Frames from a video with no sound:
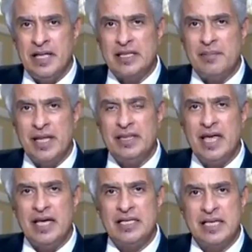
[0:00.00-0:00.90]

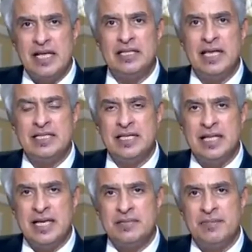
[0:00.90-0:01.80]
نتمنى ازاله هذه
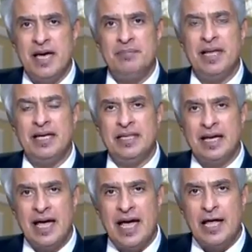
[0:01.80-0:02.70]
الاسباب
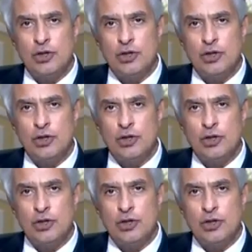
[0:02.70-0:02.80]
لانك